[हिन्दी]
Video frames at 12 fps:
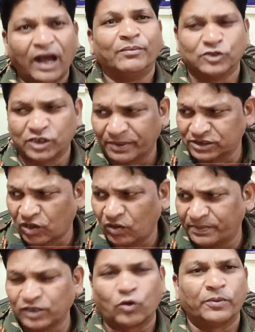हम्म। आप मुझे
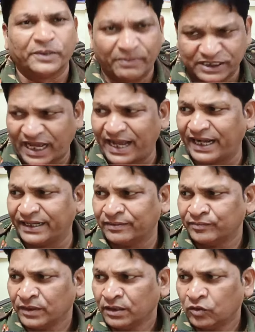बताओ अपनी खोपड़ी बैठाएगा
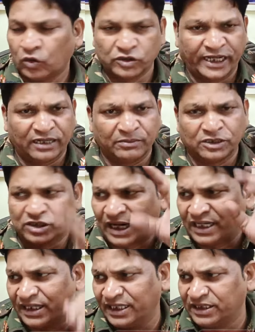ये हम्म। उड्डयन
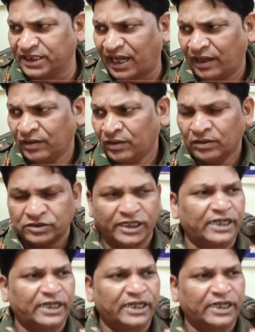मंत्रालय दे दिया हाँ।